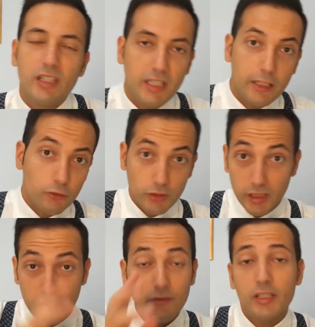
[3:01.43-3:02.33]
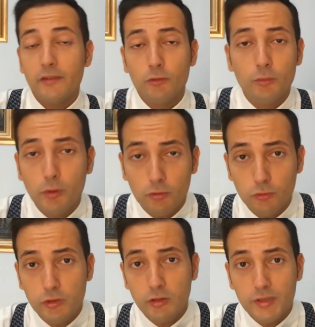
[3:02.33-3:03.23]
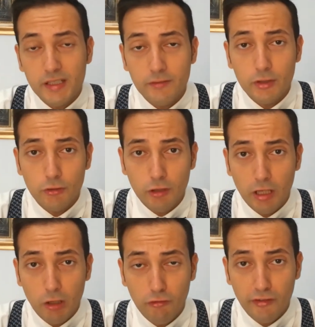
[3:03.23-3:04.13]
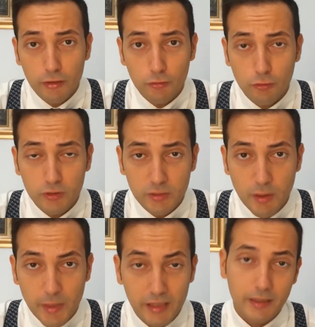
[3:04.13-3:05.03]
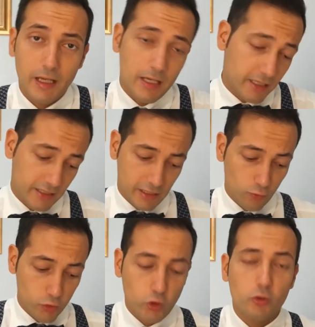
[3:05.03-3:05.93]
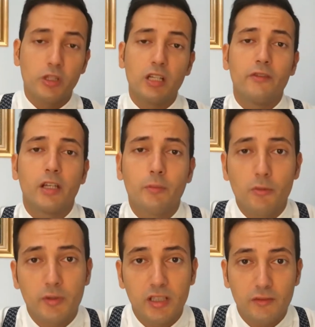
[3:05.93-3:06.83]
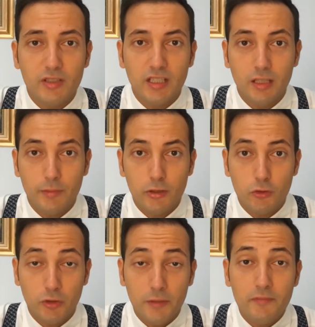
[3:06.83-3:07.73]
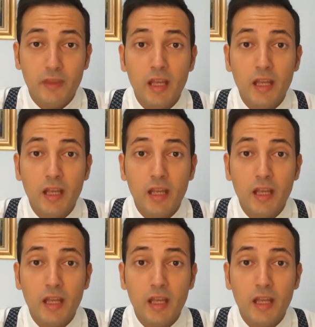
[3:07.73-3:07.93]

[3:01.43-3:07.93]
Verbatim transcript: chiedo di rivedervi un po' tutti questi video che ho fatto ultimamente, anche se non sono delle vere e proprie interviste alle persone,